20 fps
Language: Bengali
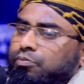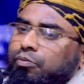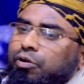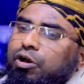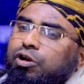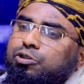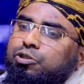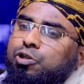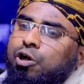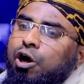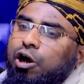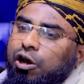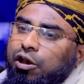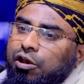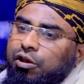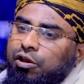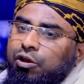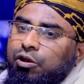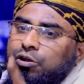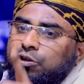বয়স হয়
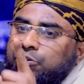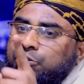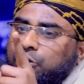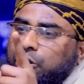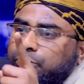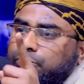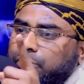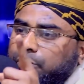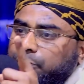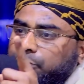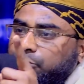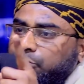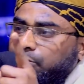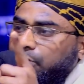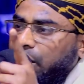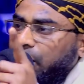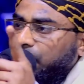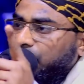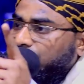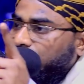সর্বপ্রথম
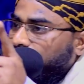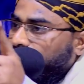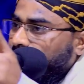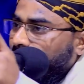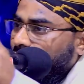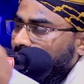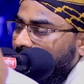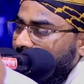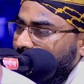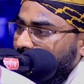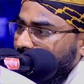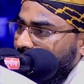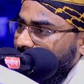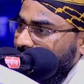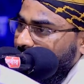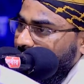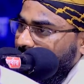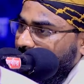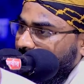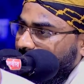আল্লাহর কোরআন তুমি
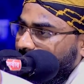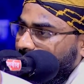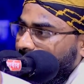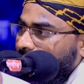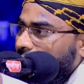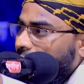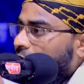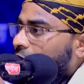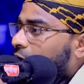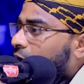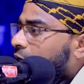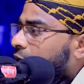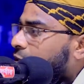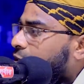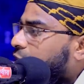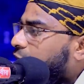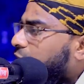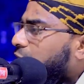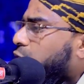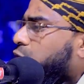শিক্ষা দিবা
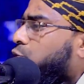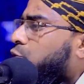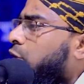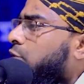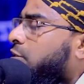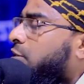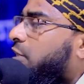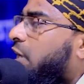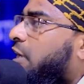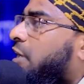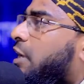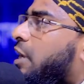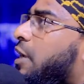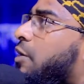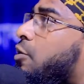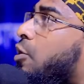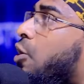যেই সন্তানের